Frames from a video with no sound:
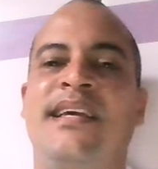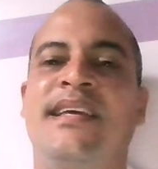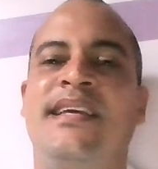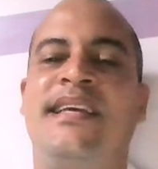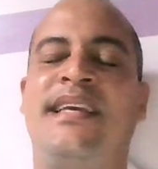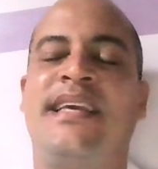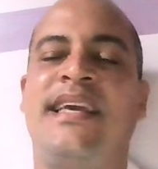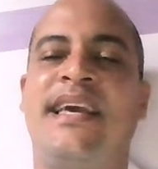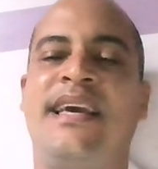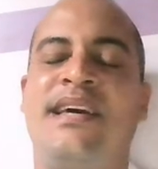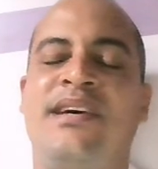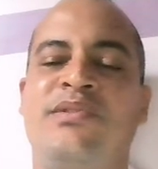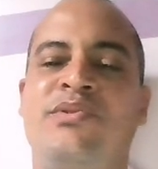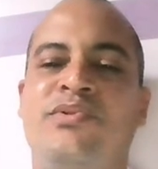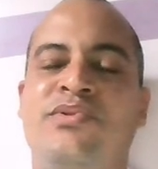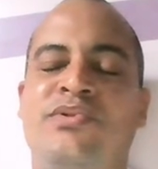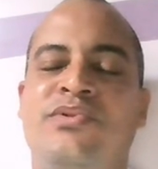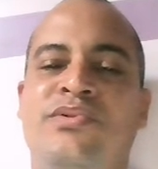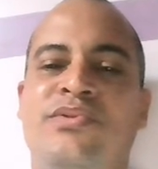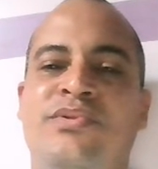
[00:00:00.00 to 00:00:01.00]
e
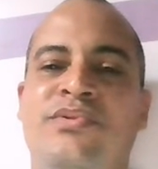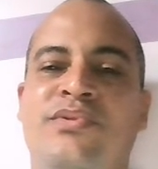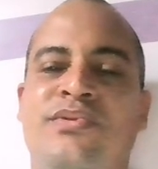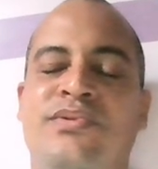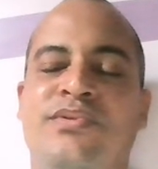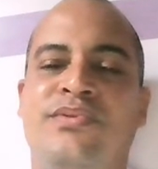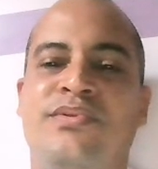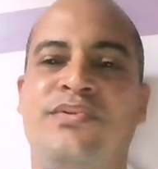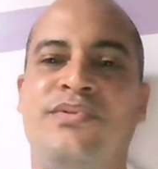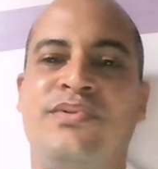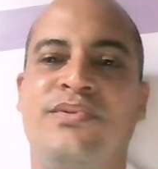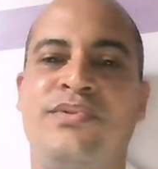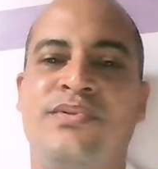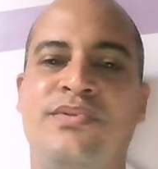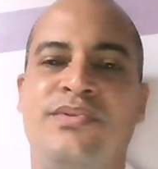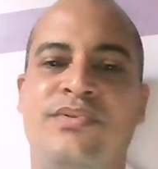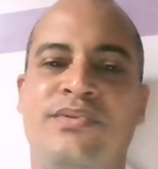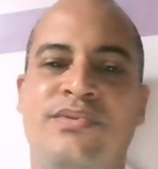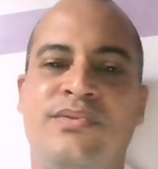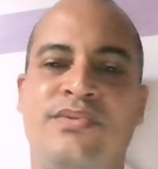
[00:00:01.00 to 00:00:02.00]
quero o,
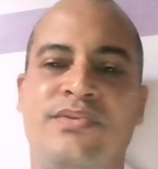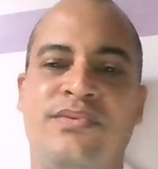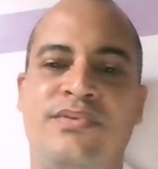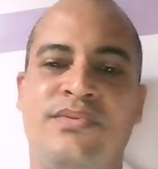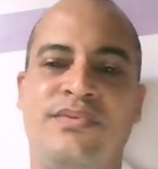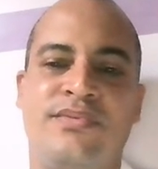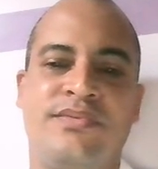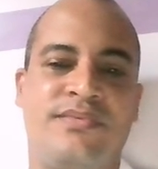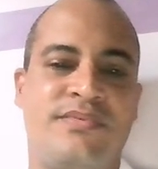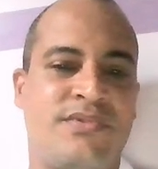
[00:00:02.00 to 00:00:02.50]
o,